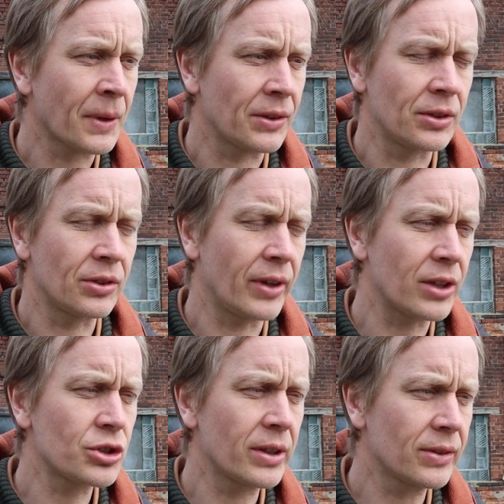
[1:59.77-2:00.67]
dass sie das
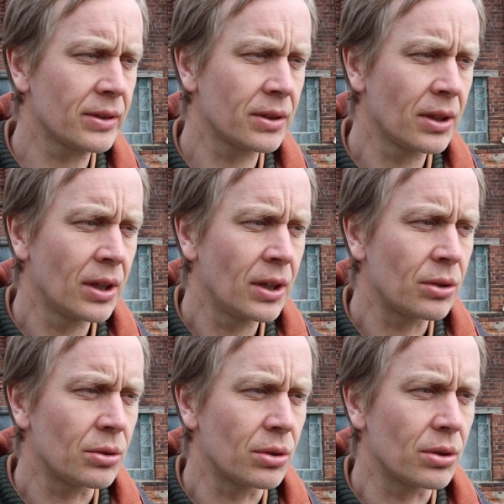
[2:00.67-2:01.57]
wertschätzen
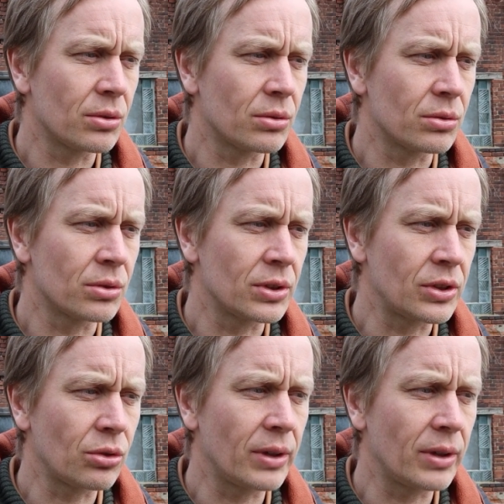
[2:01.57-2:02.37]
äh, und nicht